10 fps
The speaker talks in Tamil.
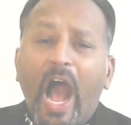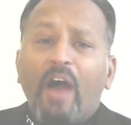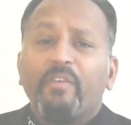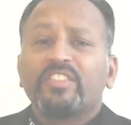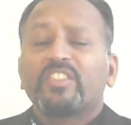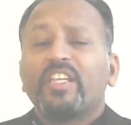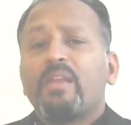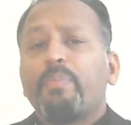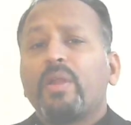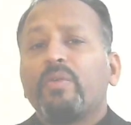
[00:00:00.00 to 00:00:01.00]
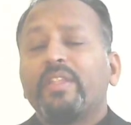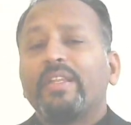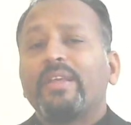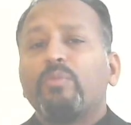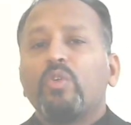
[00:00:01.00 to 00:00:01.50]
அவர்
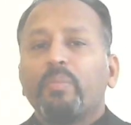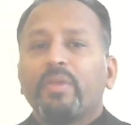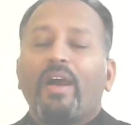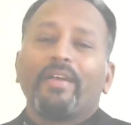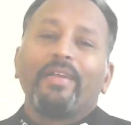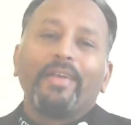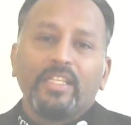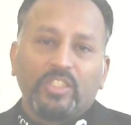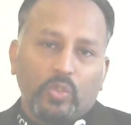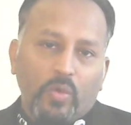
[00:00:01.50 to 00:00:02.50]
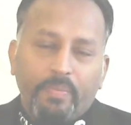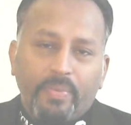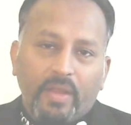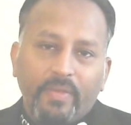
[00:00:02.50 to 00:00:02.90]
செயல்படுவதற்கு முன்பதாக கிறிஸ்து வழிபட